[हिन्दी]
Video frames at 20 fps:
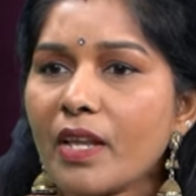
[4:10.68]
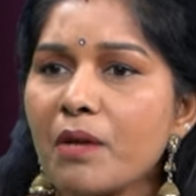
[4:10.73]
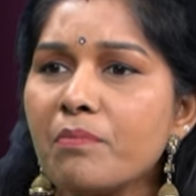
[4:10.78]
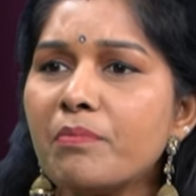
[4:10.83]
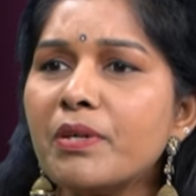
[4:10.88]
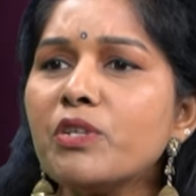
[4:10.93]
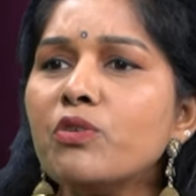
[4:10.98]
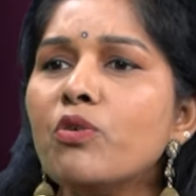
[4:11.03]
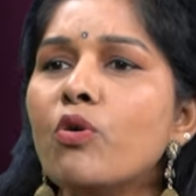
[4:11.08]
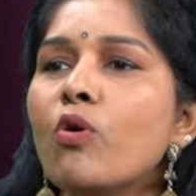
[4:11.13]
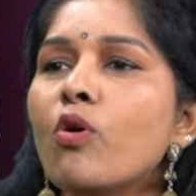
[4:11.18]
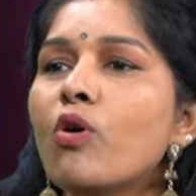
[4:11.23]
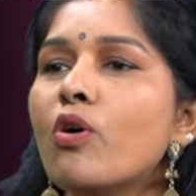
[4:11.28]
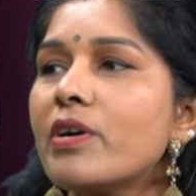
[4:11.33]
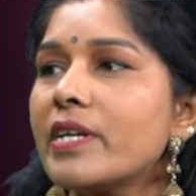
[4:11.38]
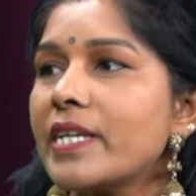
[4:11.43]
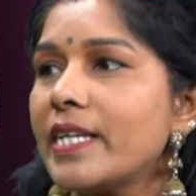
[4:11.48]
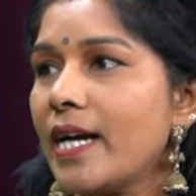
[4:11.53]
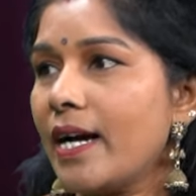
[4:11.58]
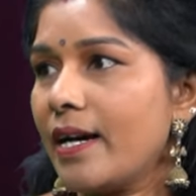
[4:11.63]
बट हो
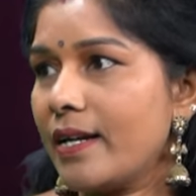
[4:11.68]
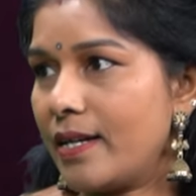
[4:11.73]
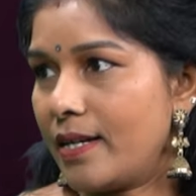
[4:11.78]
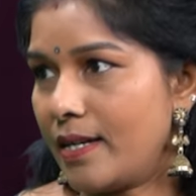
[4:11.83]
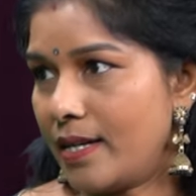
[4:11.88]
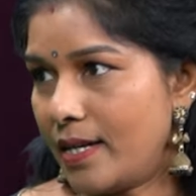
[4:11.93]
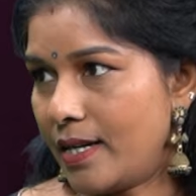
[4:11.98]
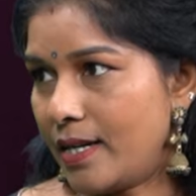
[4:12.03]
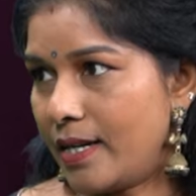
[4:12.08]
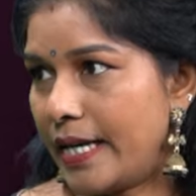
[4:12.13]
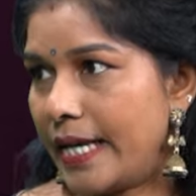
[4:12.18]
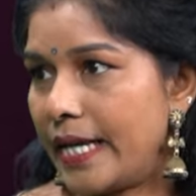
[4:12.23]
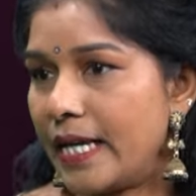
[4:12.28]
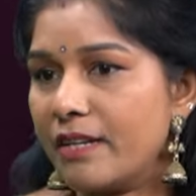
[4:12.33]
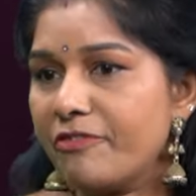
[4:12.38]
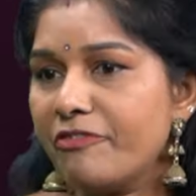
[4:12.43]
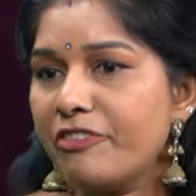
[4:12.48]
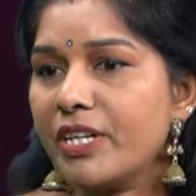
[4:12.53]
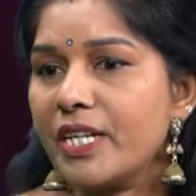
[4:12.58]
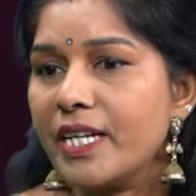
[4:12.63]
क्या रहा है
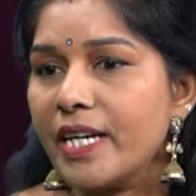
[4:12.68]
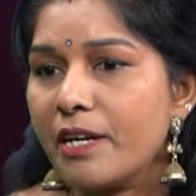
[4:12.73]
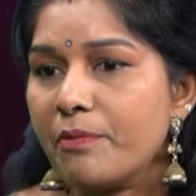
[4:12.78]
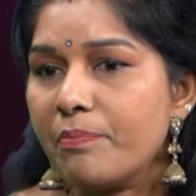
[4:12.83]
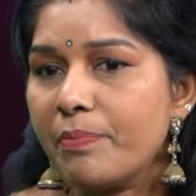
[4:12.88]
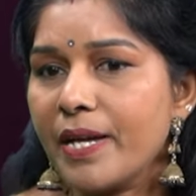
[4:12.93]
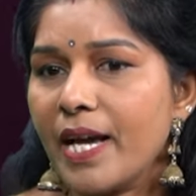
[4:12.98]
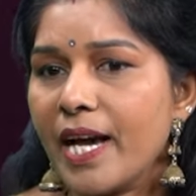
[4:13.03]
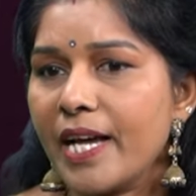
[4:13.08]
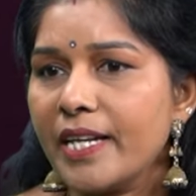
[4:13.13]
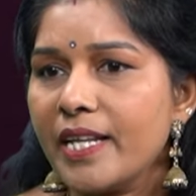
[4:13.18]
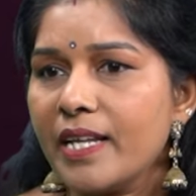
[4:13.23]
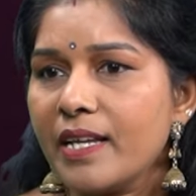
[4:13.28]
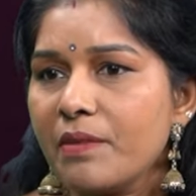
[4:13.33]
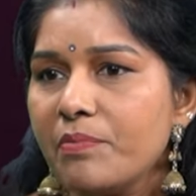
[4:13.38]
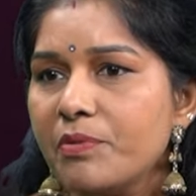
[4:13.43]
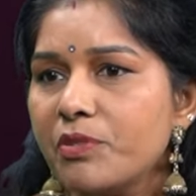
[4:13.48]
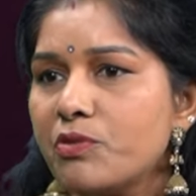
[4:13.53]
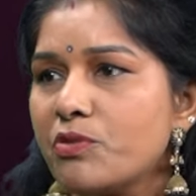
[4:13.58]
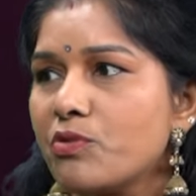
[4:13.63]
फिर घर पे आने
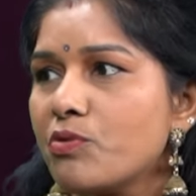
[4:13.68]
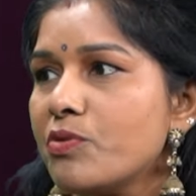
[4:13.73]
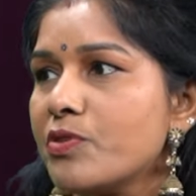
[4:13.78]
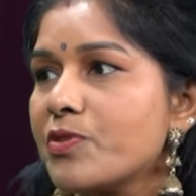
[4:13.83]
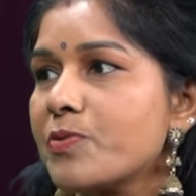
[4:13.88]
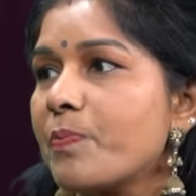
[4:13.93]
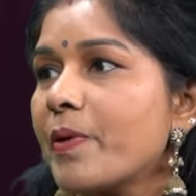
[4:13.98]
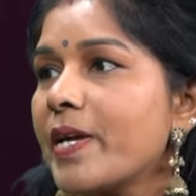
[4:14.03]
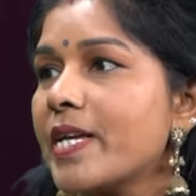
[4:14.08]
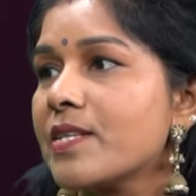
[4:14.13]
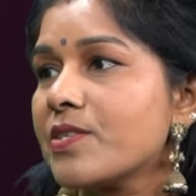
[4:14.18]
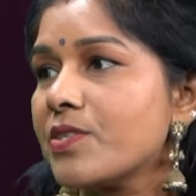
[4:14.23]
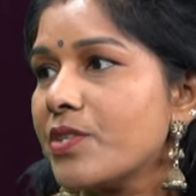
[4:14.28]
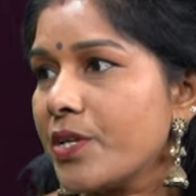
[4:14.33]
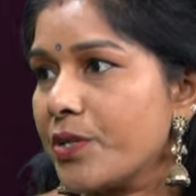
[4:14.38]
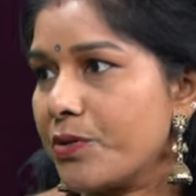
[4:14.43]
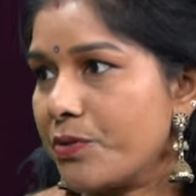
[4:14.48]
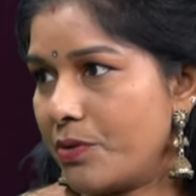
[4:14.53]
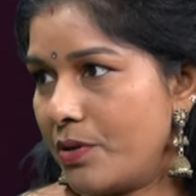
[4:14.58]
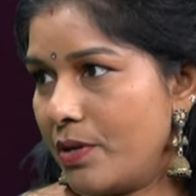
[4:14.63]
के बाद उसको स्पेस
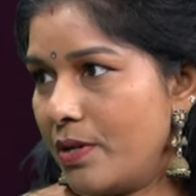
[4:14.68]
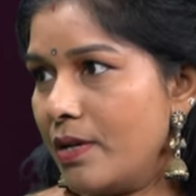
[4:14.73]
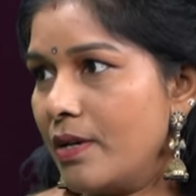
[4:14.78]
दे दो